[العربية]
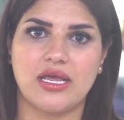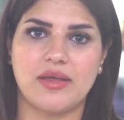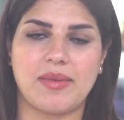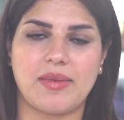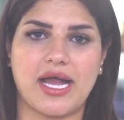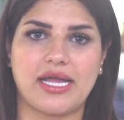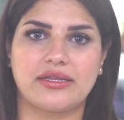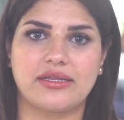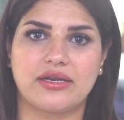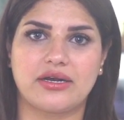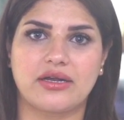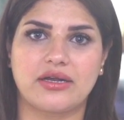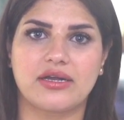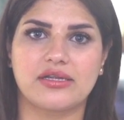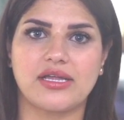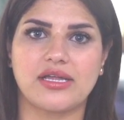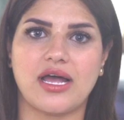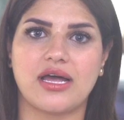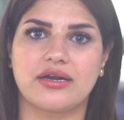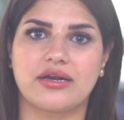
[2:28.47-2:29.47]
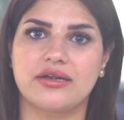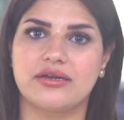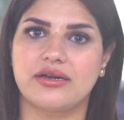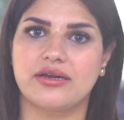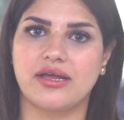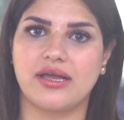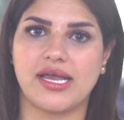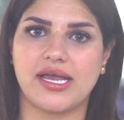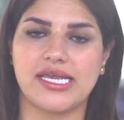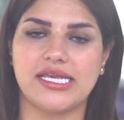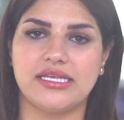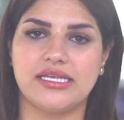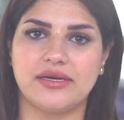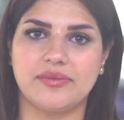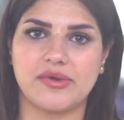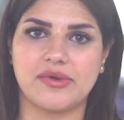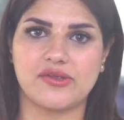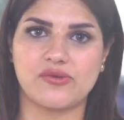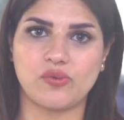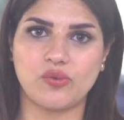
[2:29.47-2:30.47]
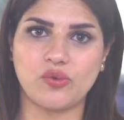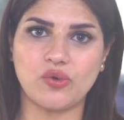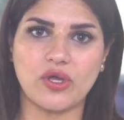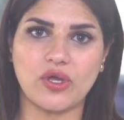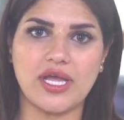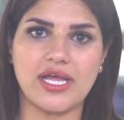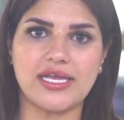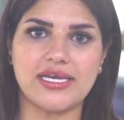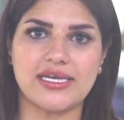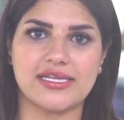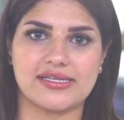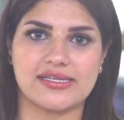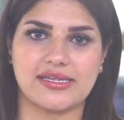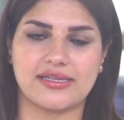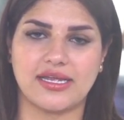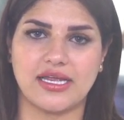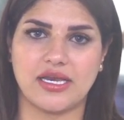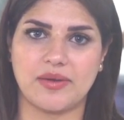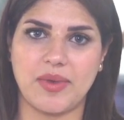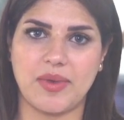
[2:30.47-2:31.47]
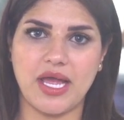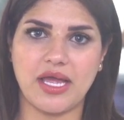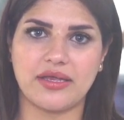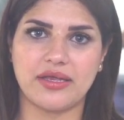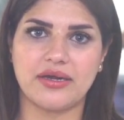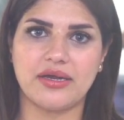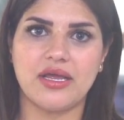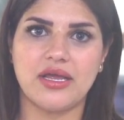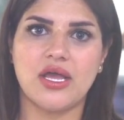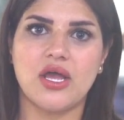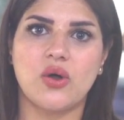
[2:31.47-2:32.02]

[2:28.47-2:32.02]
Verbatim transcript: مع درجات حرارة غير مسبوقة لسطح البحر